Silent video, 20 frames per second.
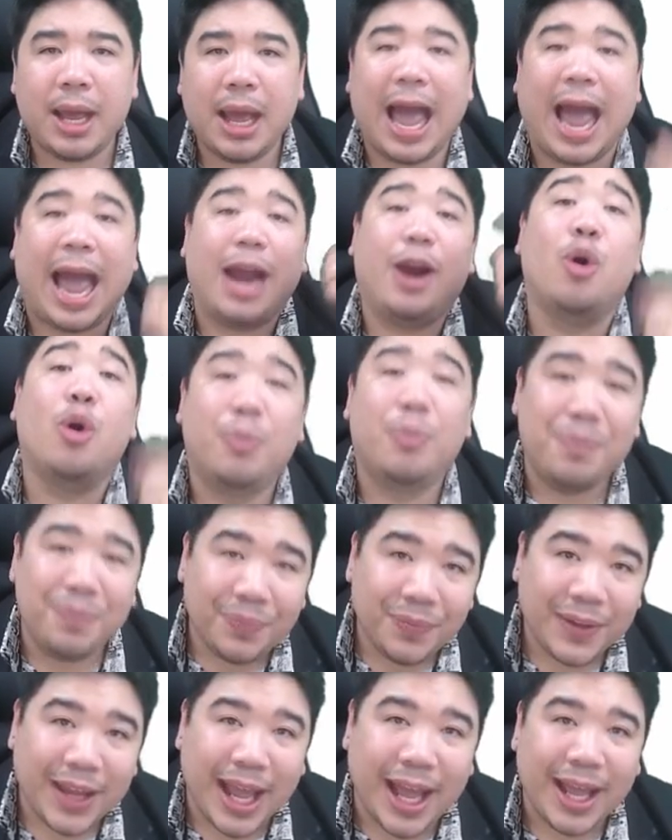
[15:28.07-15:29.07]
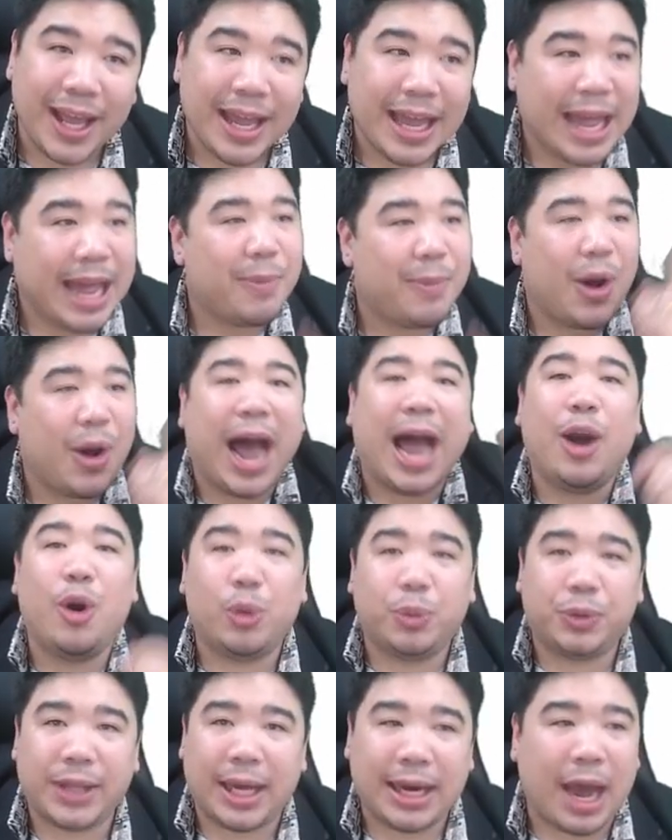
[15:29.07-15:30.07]
หาลูปนะพอหาลูป
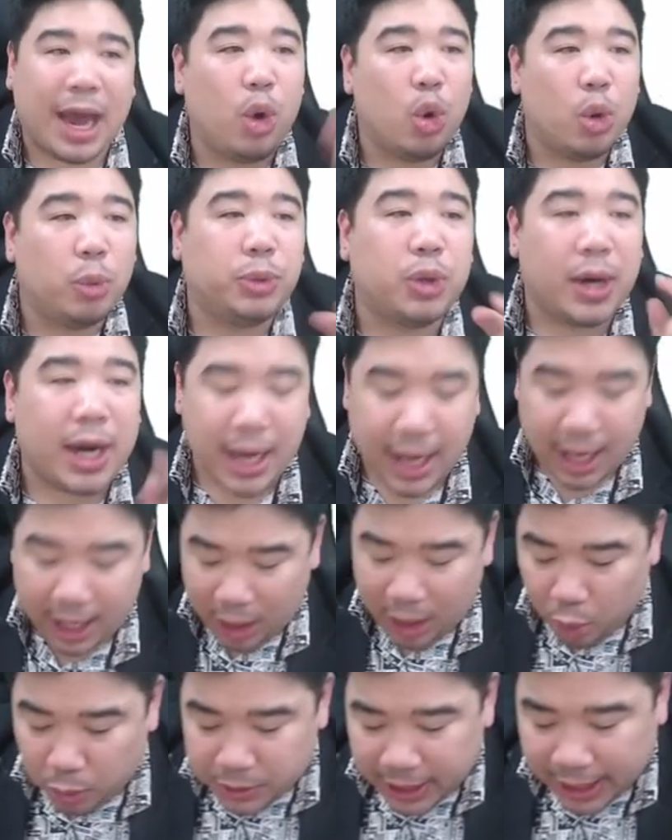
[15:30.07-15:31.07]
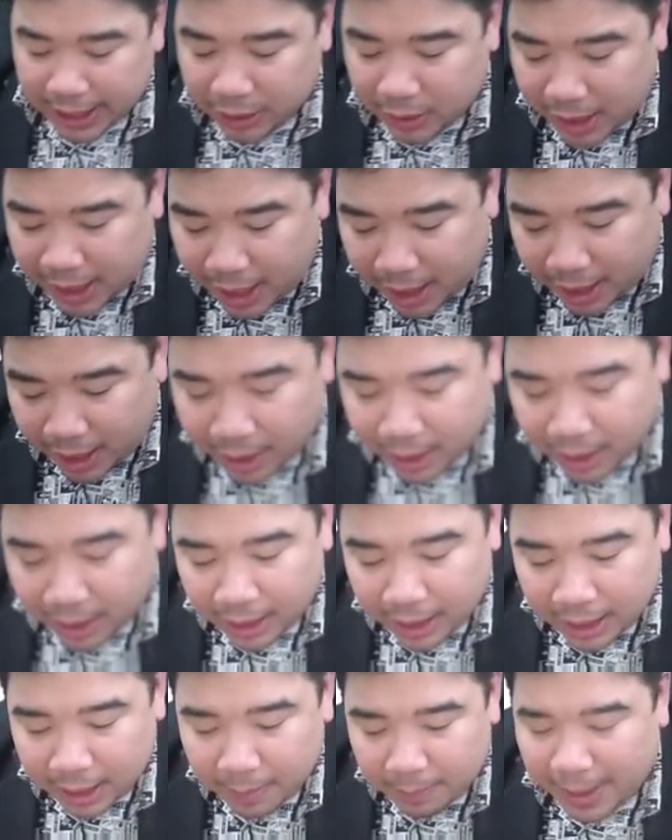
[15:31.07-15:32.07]
เสร็จเอาลูปตัวนั้นอะลูปสี่ตัวนั้นอะ
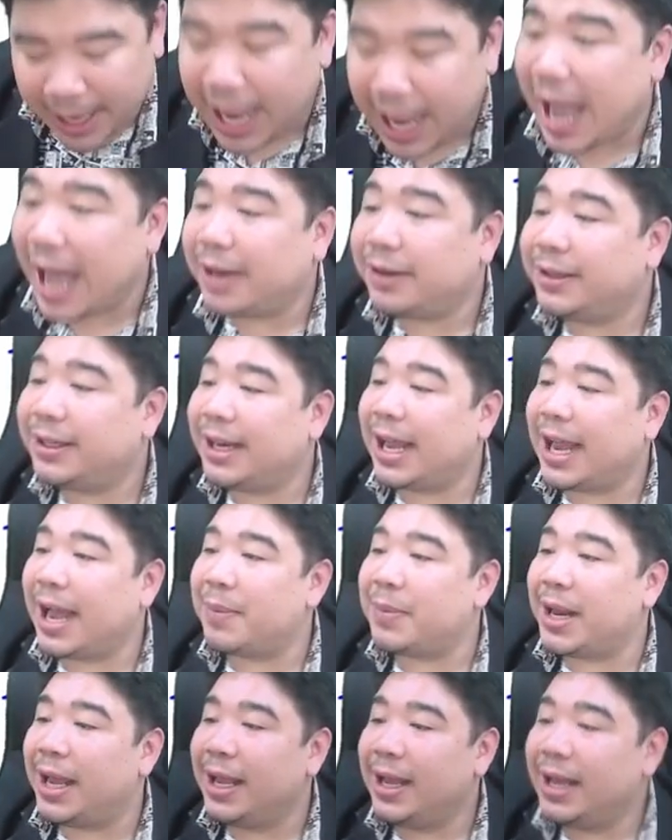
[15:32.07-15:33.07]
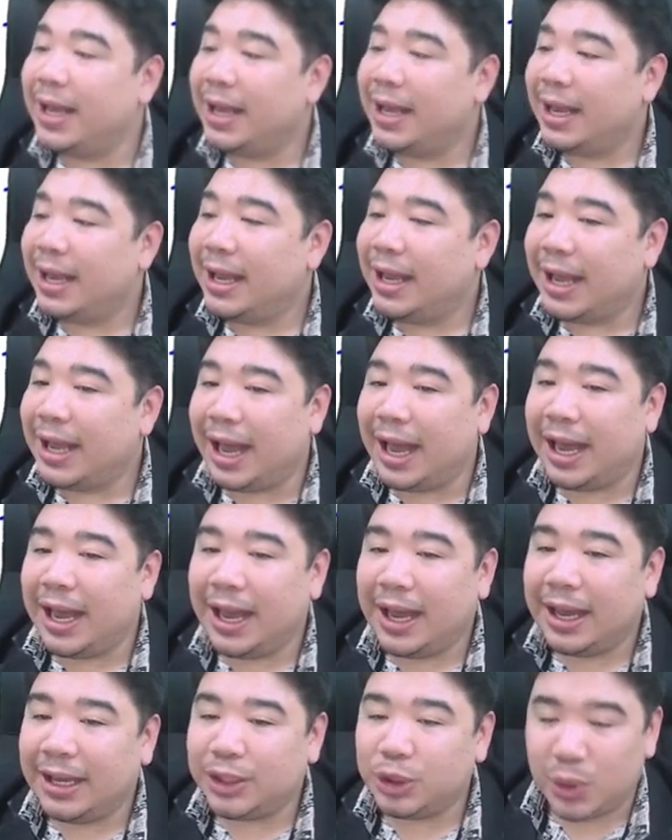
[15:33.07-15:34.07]
ไปหารนะครับนะ
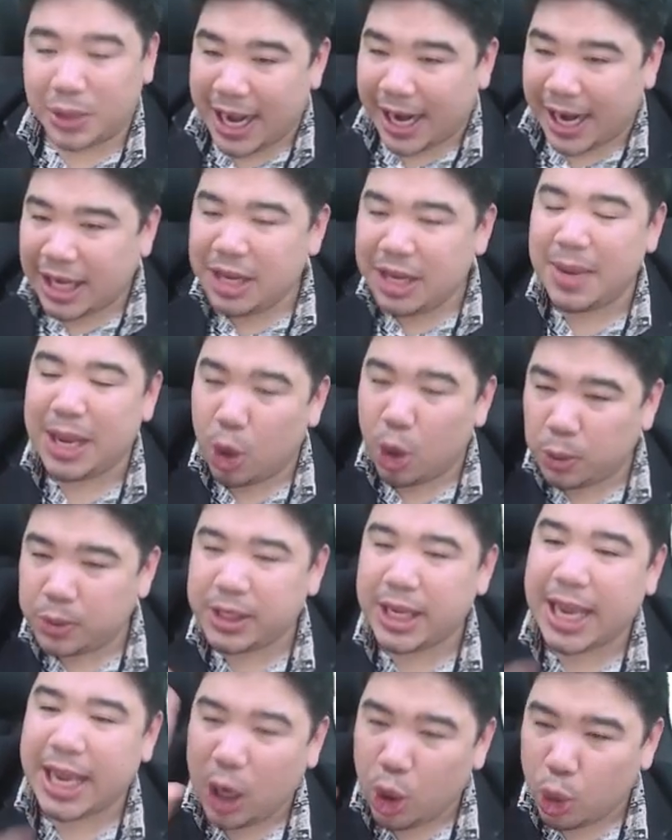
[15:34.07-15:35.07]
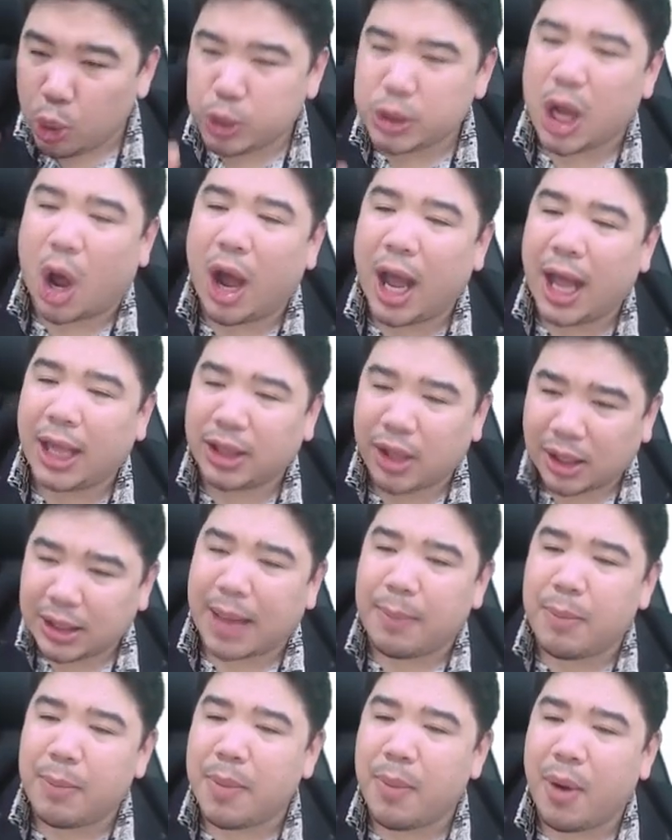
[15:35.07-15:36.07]
ส่วนใหญ่ก็จะมีลูปสี่กับลูปสองอะตอน
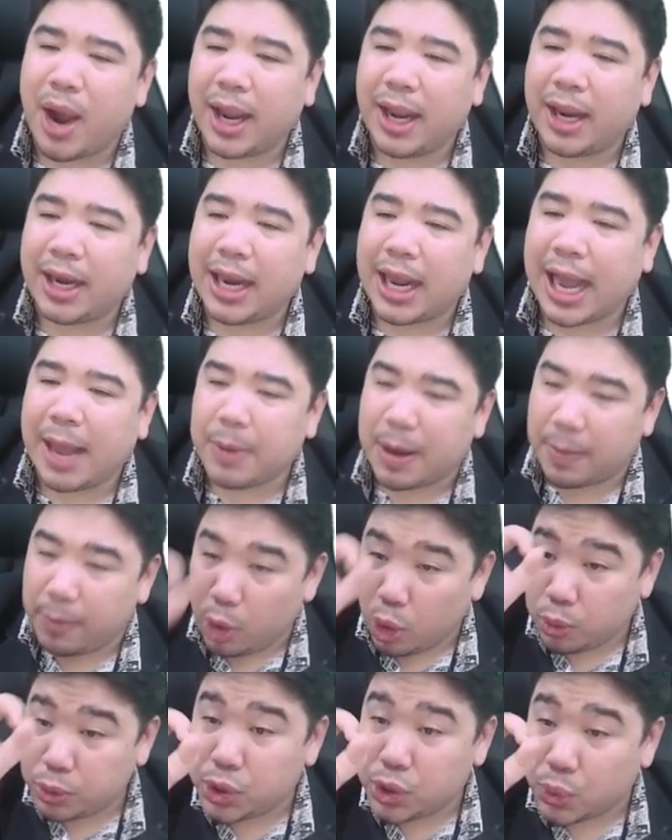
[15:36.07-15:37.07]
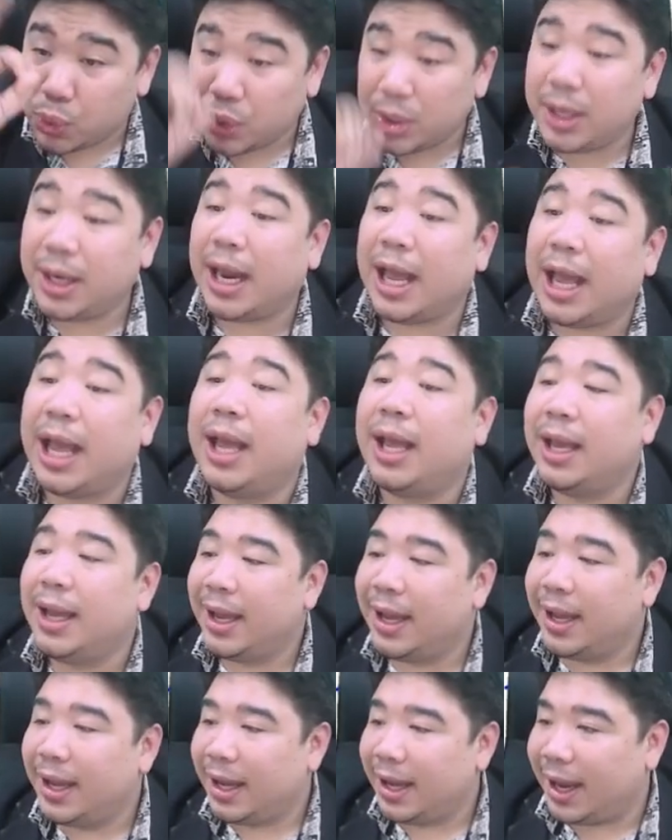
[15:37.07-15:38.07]
ทำบ่อยๆ นะครับ กับลูปศูนย์นะ
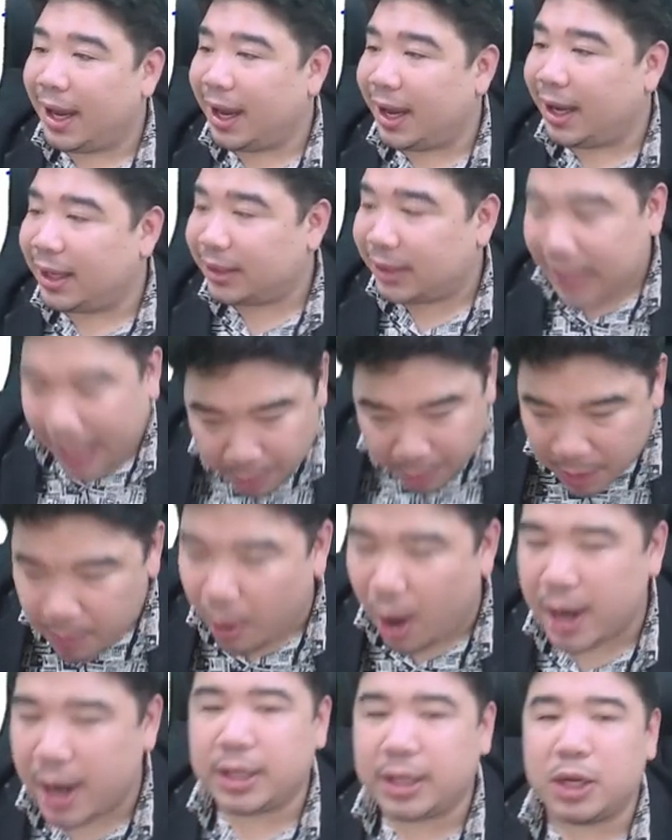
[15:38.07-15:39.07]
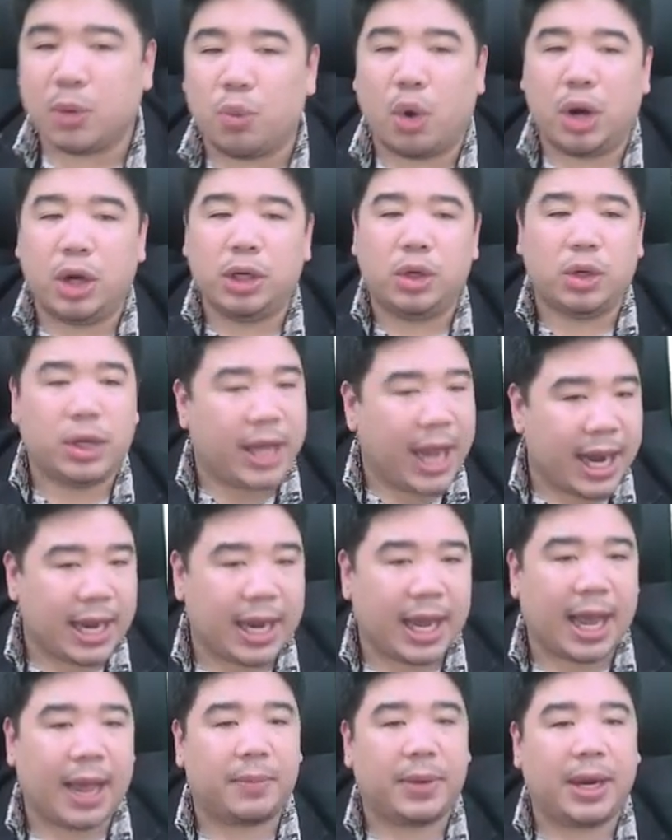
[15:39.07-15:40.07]
ทำบ่อยๆเนี่ยจะวนอยู่แค่นี้
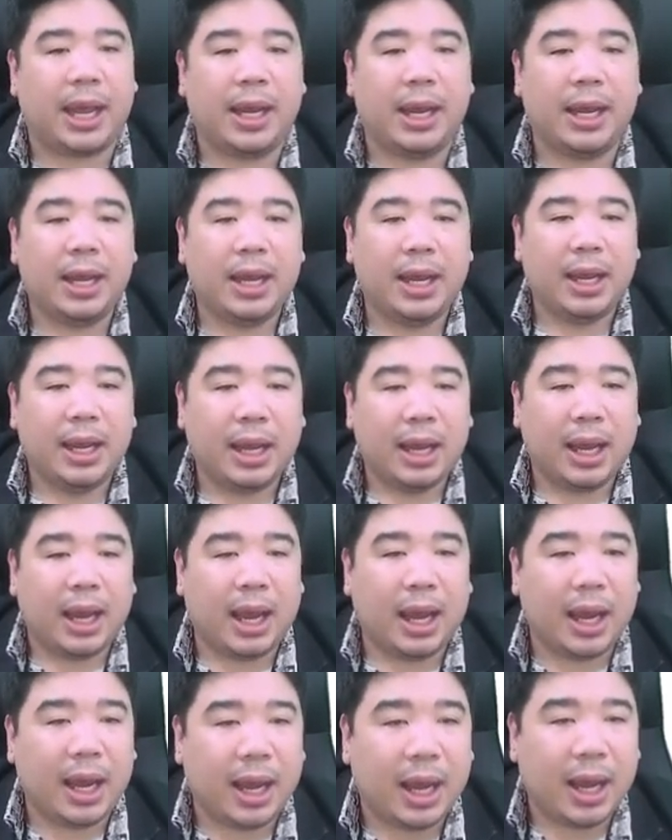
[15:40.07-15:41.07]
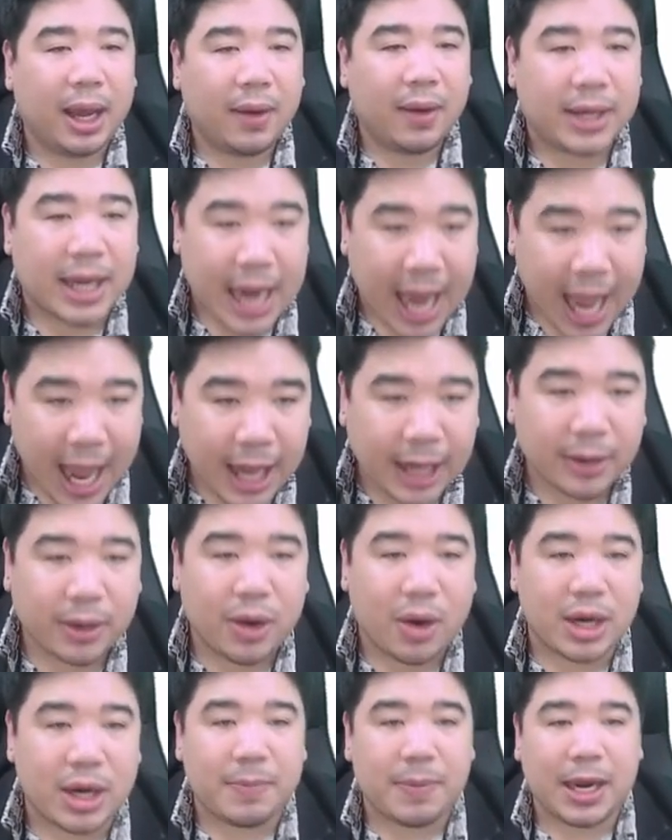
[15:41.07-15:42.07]
ครับนะโอเคนะข้อ
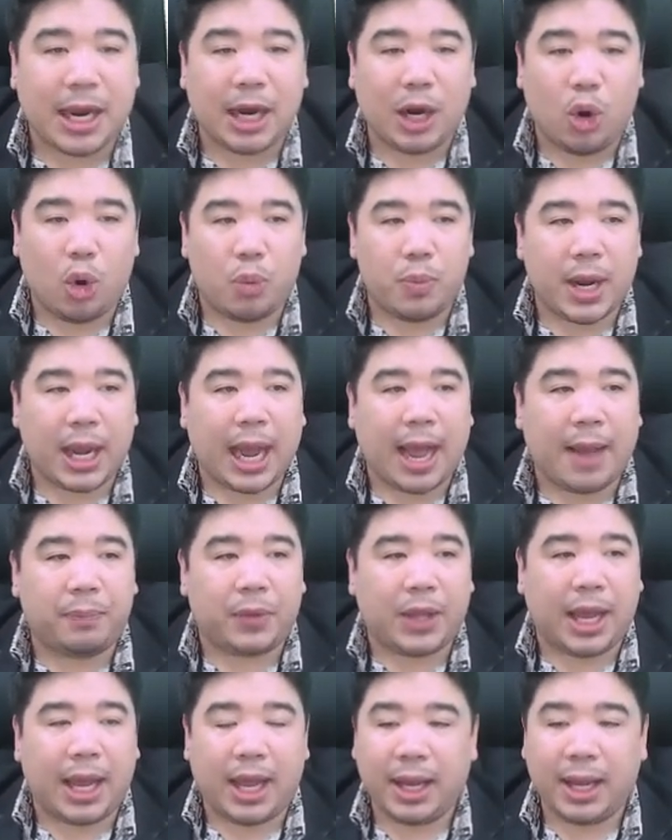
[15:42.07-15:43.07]
นี้เป็นเรื่องลูปนะครับนะ